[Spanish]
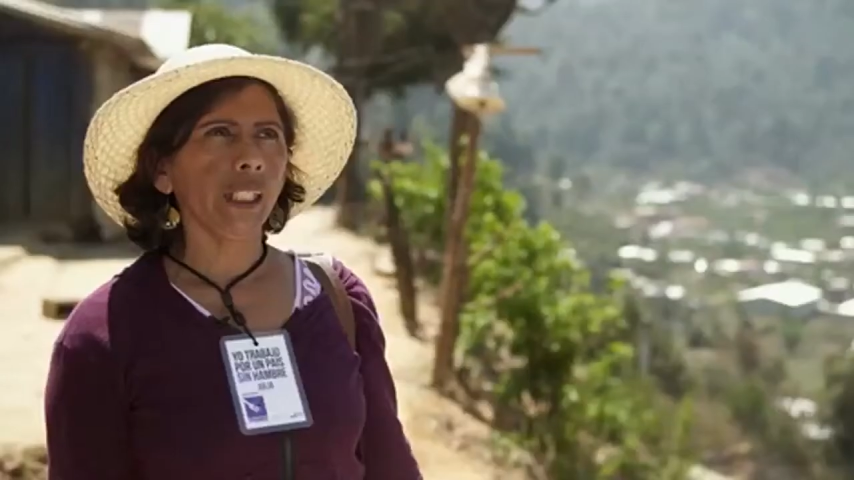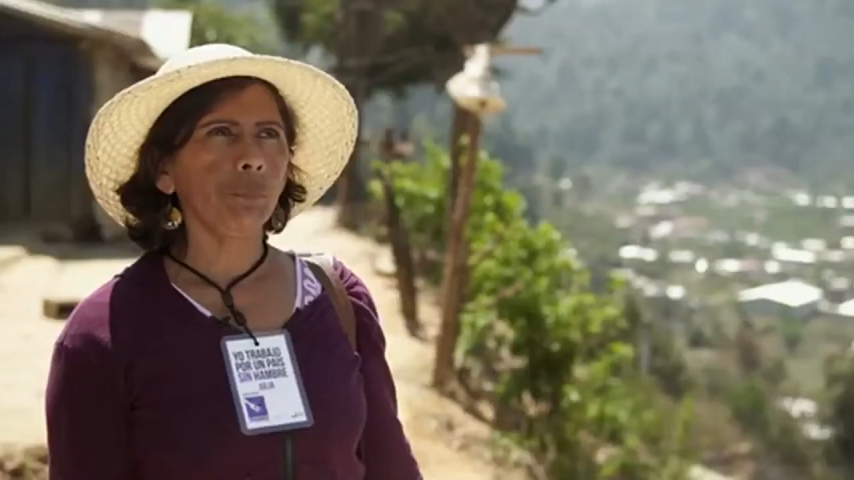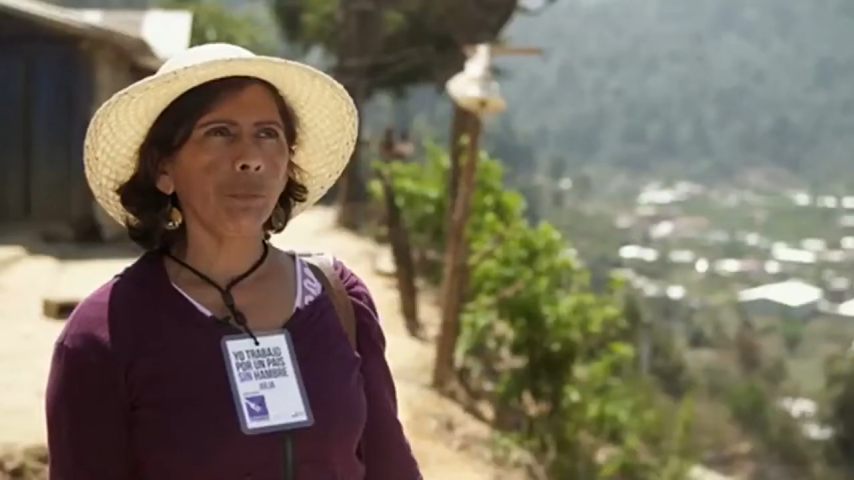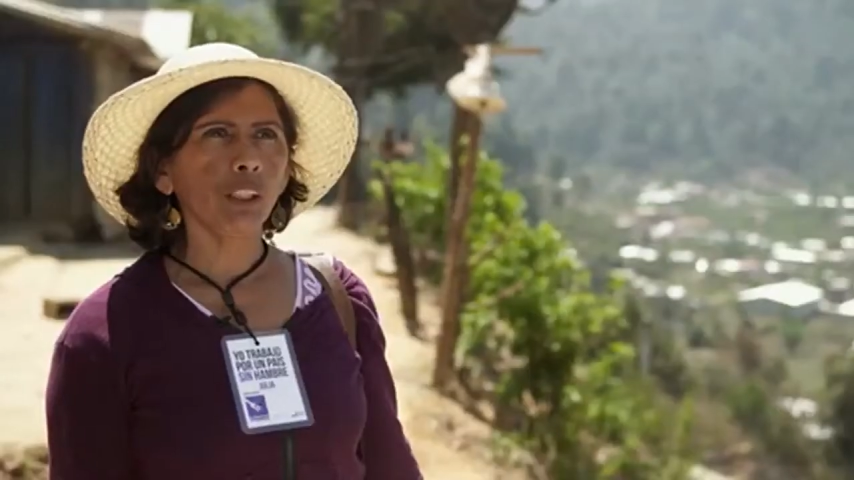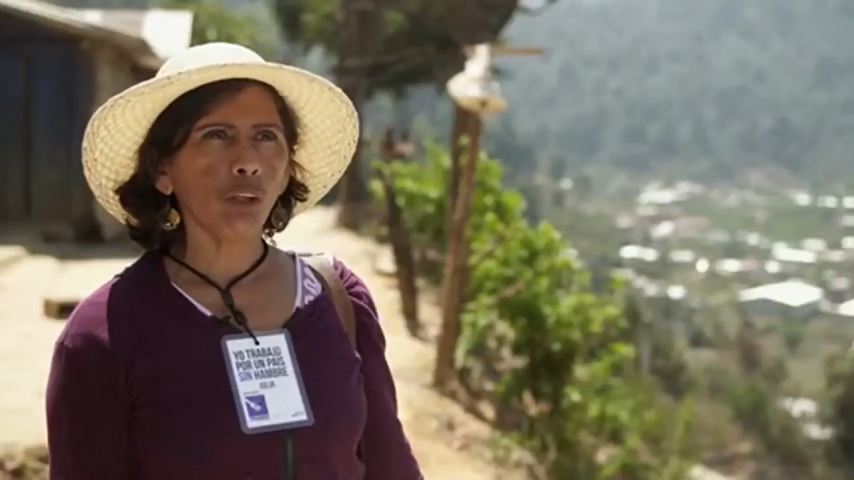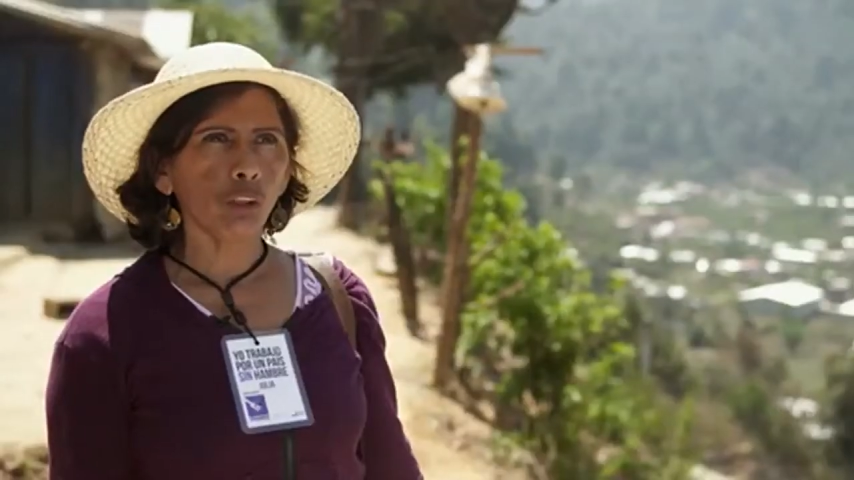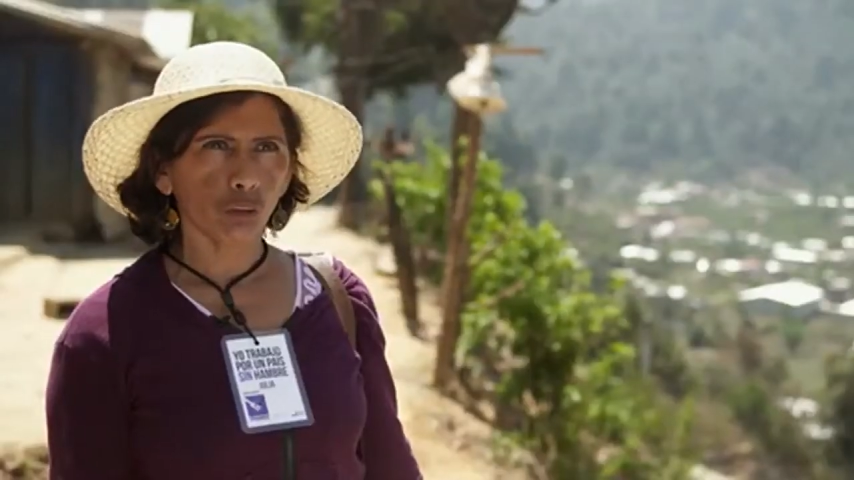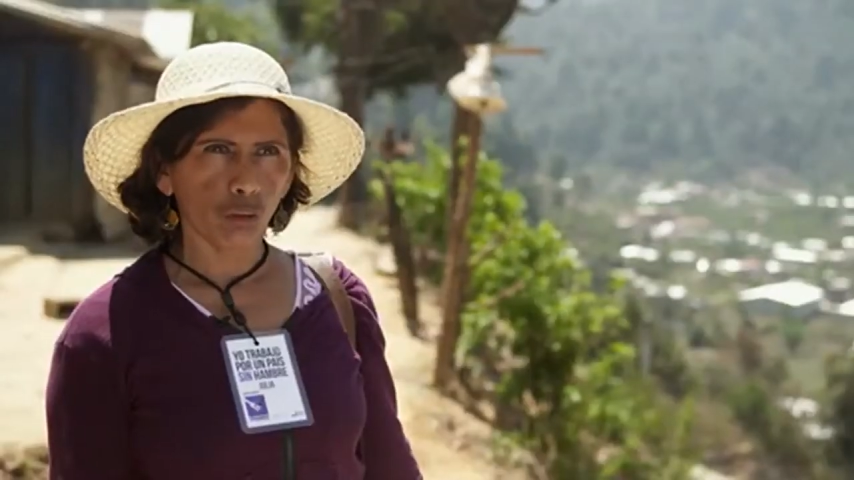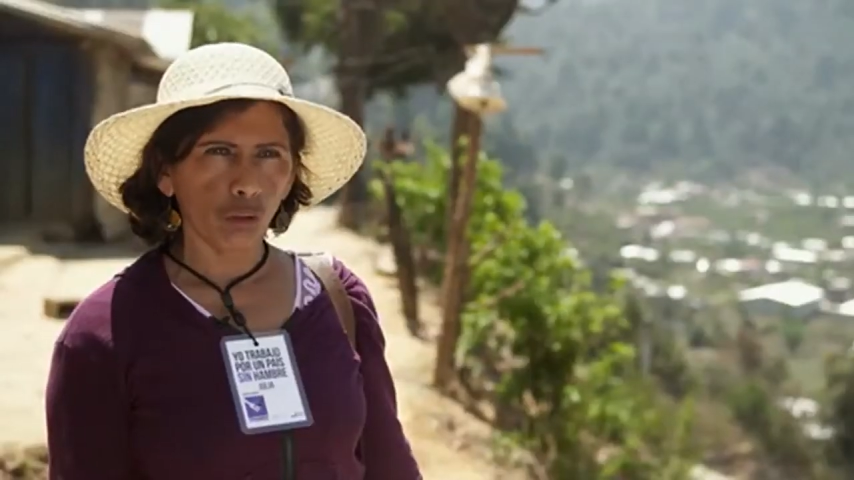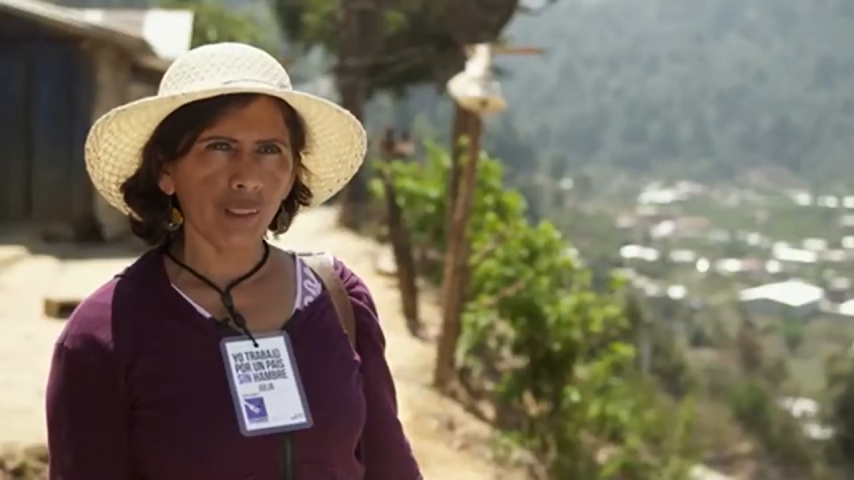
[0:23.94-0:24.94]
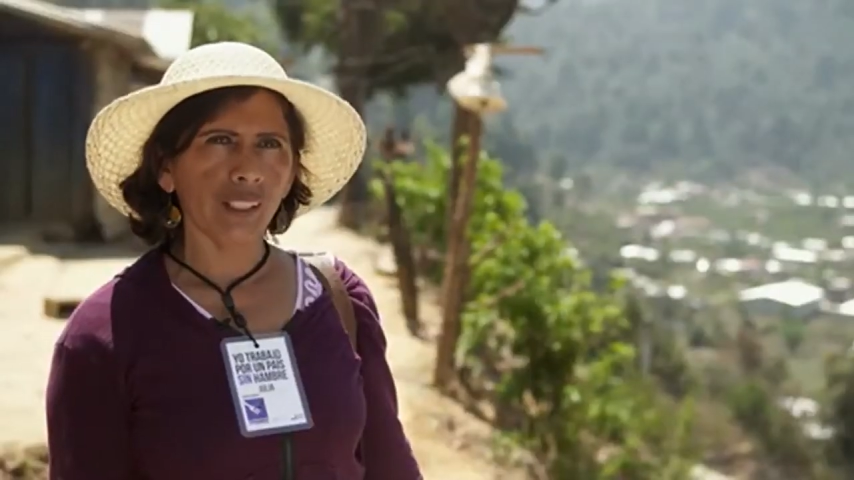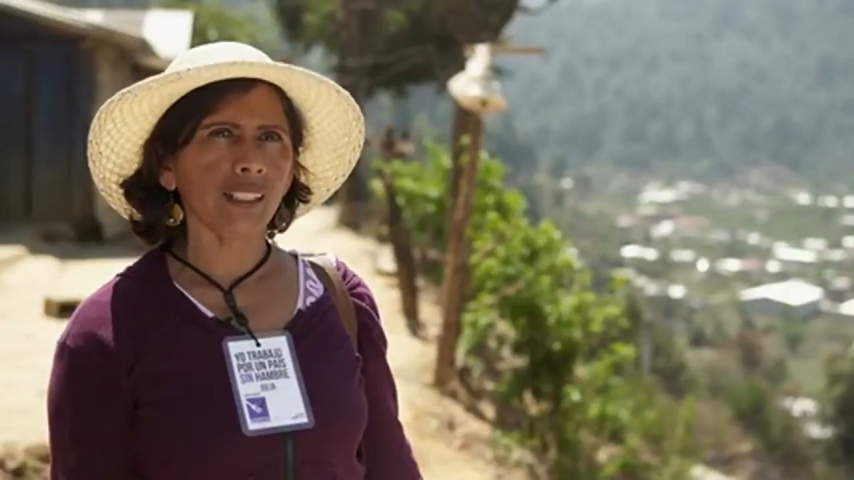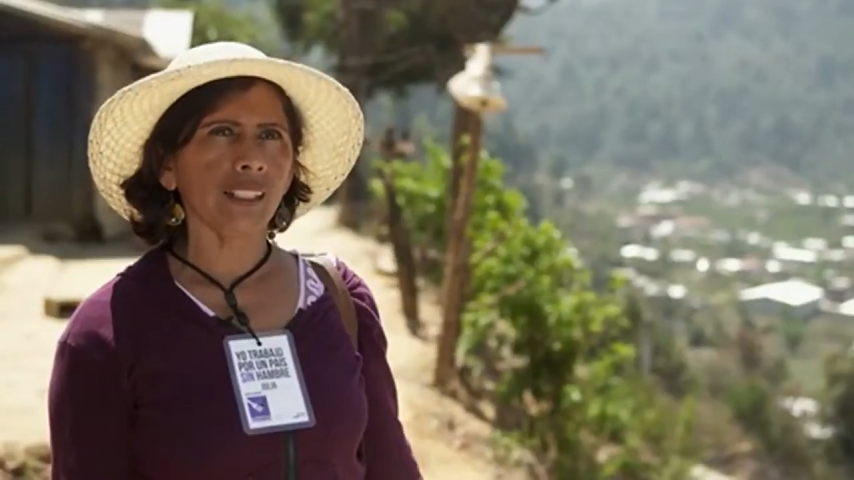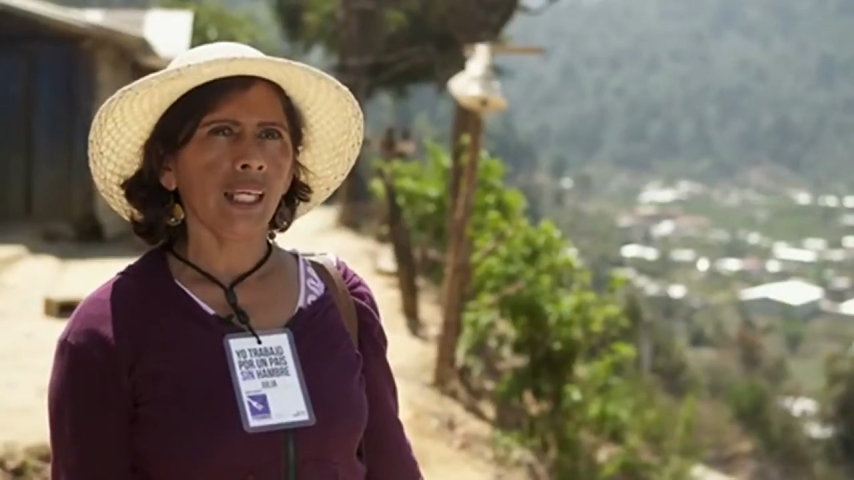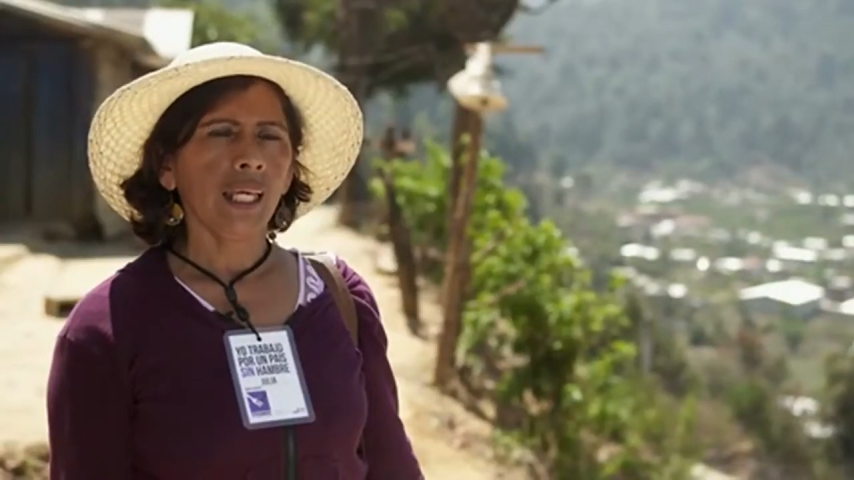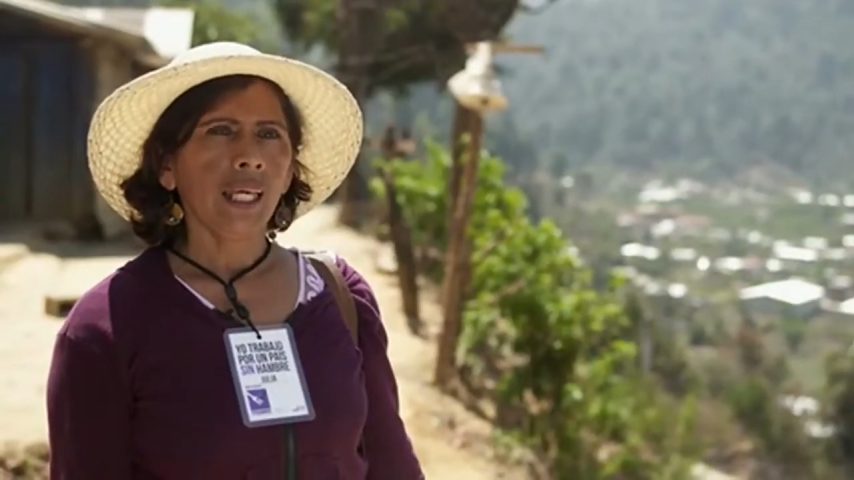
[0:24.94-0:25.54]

Invito a los jóvenes